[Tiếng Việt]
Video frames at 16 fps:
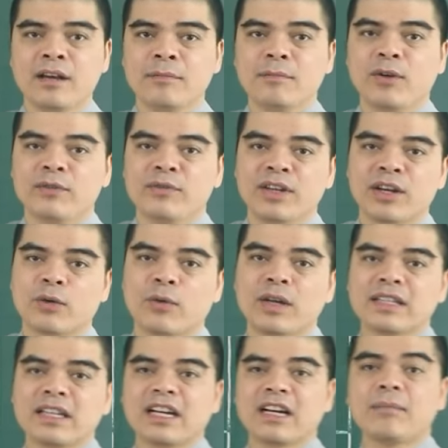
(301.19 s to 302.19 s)
Mọi việc
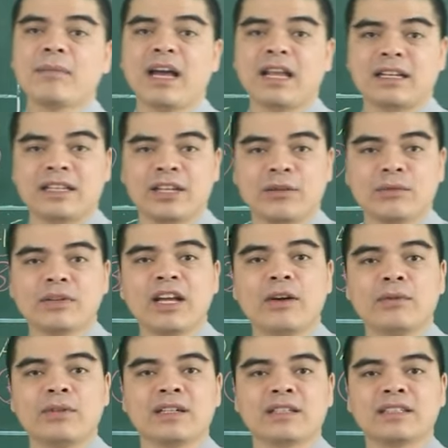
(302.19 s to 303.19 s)
qua tay các bạn thì cũng
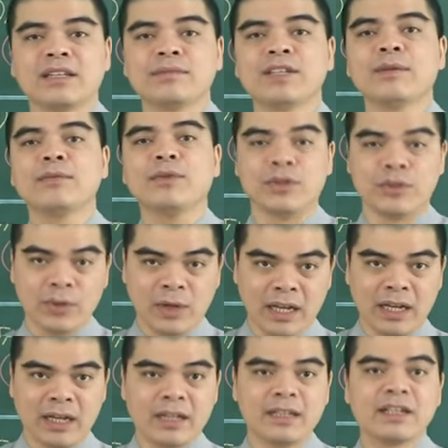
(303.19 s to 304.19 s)
đều được sắp xếp ổn
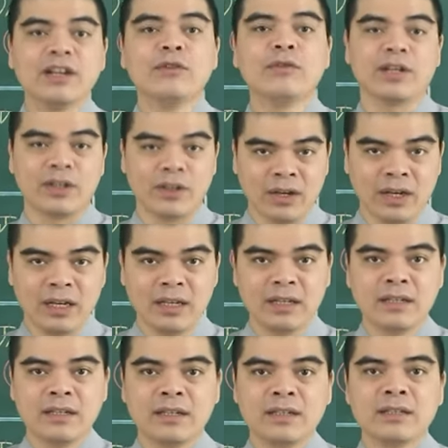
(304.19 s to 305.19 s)
thỏa đâu vào đó.
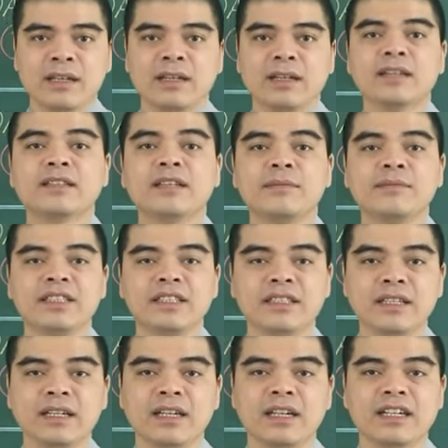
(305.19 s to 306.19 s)
À, thậm
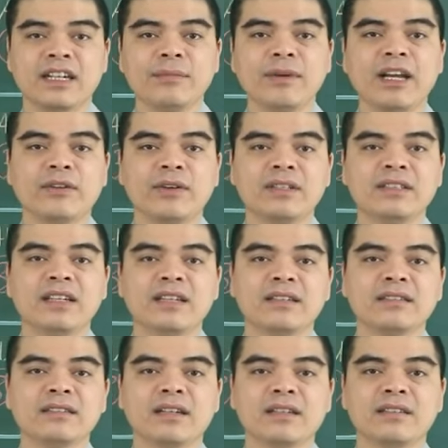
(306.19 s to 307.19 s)
chí các bạn còn
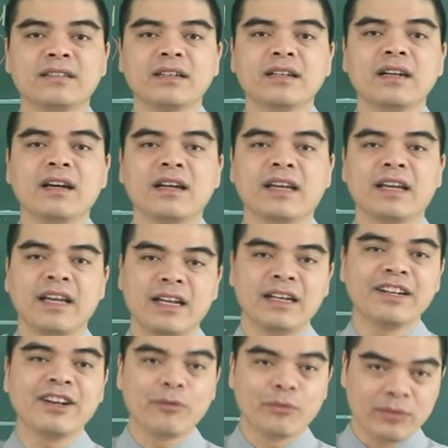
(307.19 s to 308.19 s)
nhận được những lời
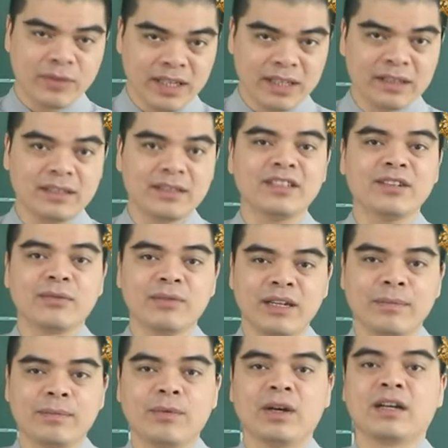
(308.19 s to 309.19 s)
khen động viên từ đồng
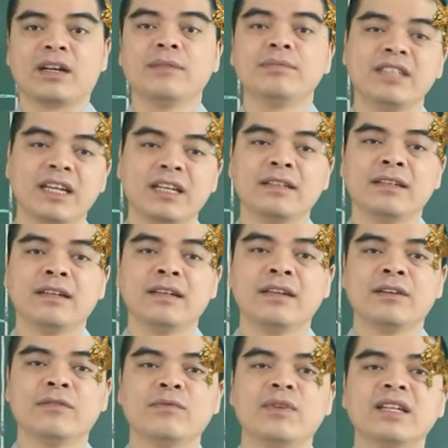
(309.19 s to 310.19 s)
nghiệp và cấp trên
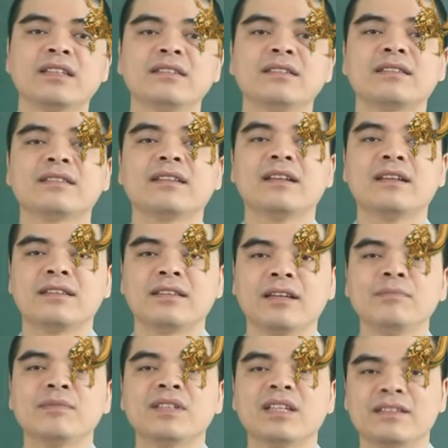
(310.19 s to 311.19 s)
với cái sự tận
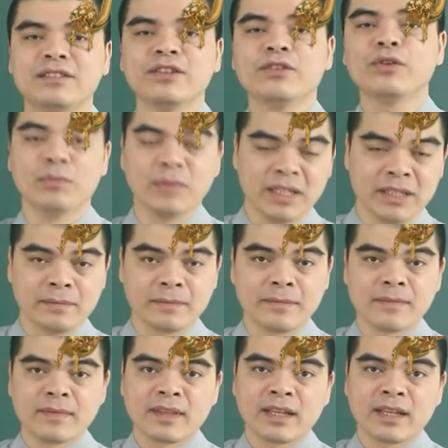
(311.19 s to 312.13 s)
tâm tận sức của mình.